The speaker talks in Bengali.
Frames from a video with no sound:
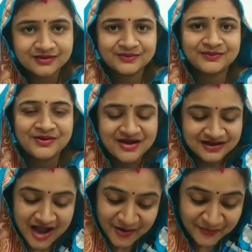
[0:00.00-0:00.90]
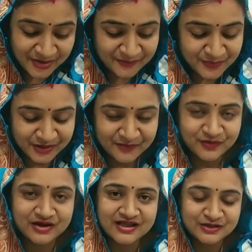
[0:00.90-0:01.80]
ও ঠাকুর এরপর কি
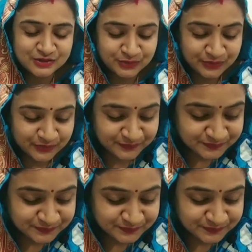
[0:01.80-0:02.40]
বললেন শুনুন